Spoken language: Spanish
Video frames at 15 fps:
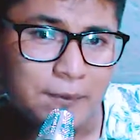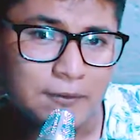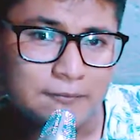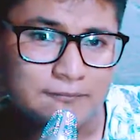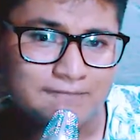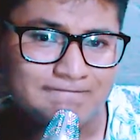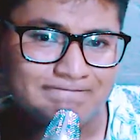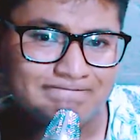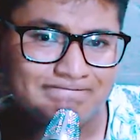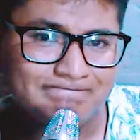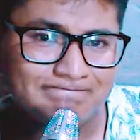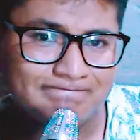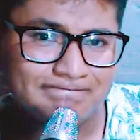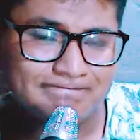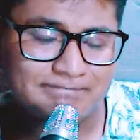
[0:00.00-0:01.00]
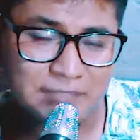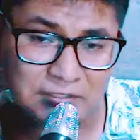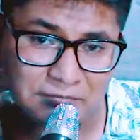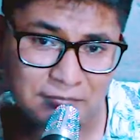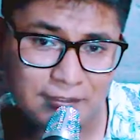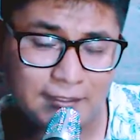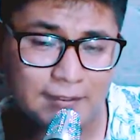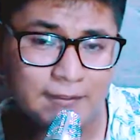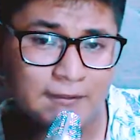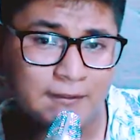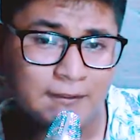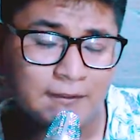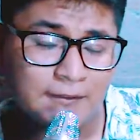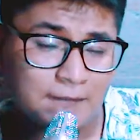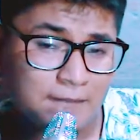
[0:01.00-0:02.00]
peón. Me fui
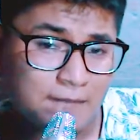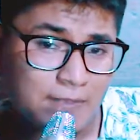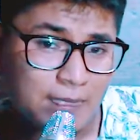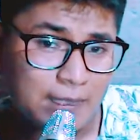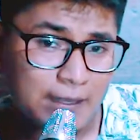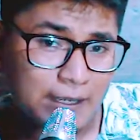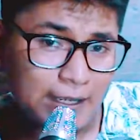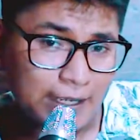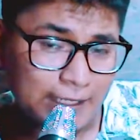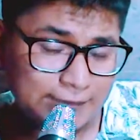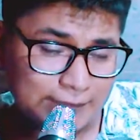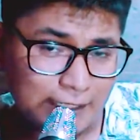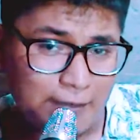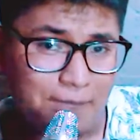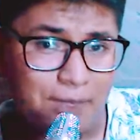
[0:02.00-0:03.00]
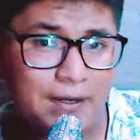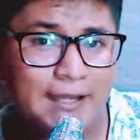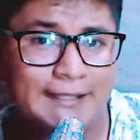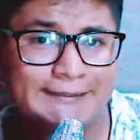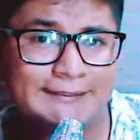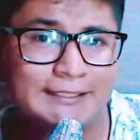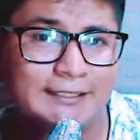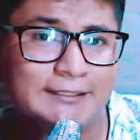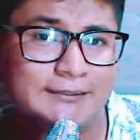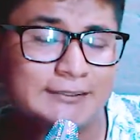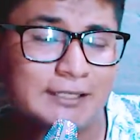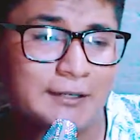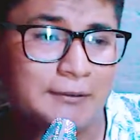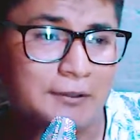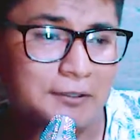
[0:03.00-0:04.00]
hasta la plaza,
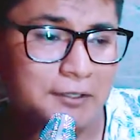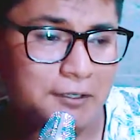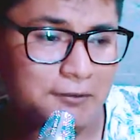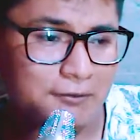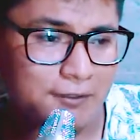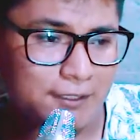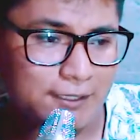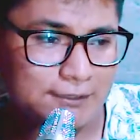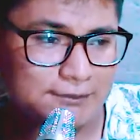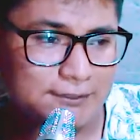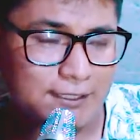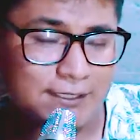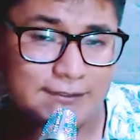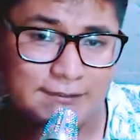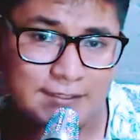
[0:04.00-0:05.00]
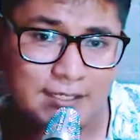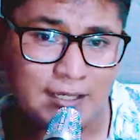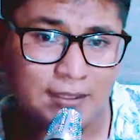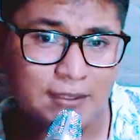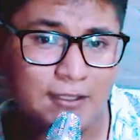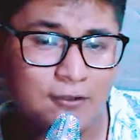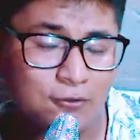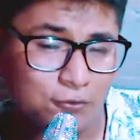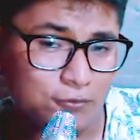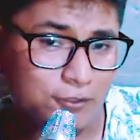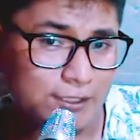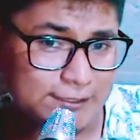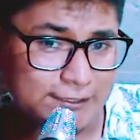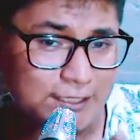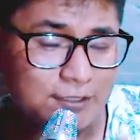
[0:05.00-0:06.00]
estaba creo que hasta las 7. No,
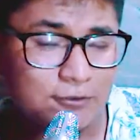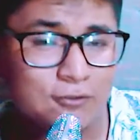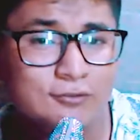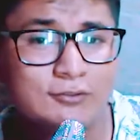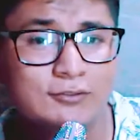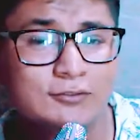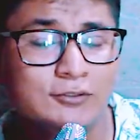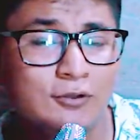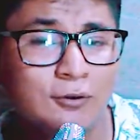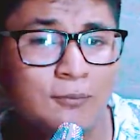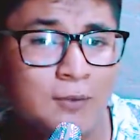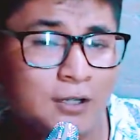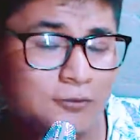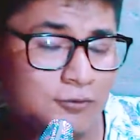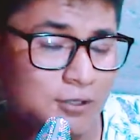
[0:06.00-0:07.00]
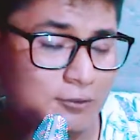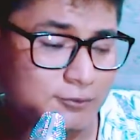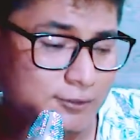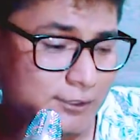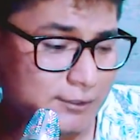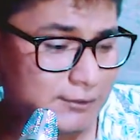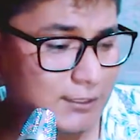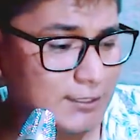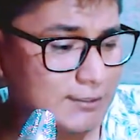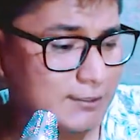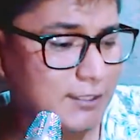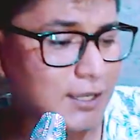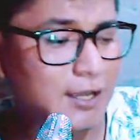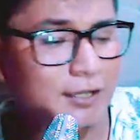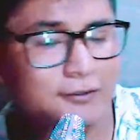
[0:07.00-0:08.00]
ese entonces yo, mano, a los
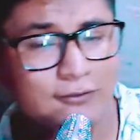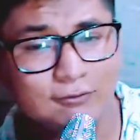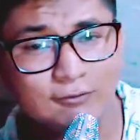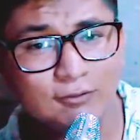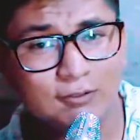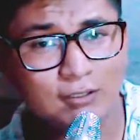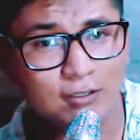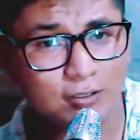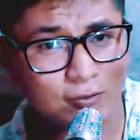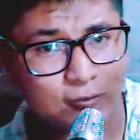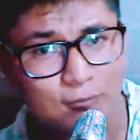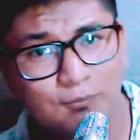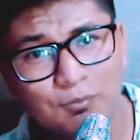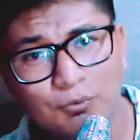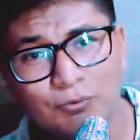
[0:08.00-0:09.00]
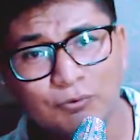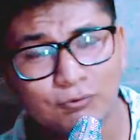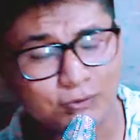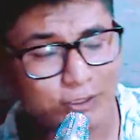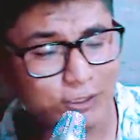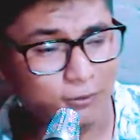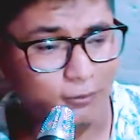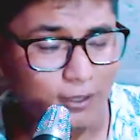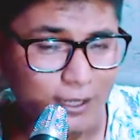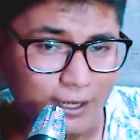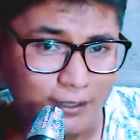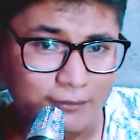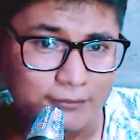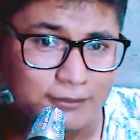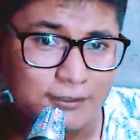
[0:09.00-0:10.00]
16 años no tenía ni un puto celular,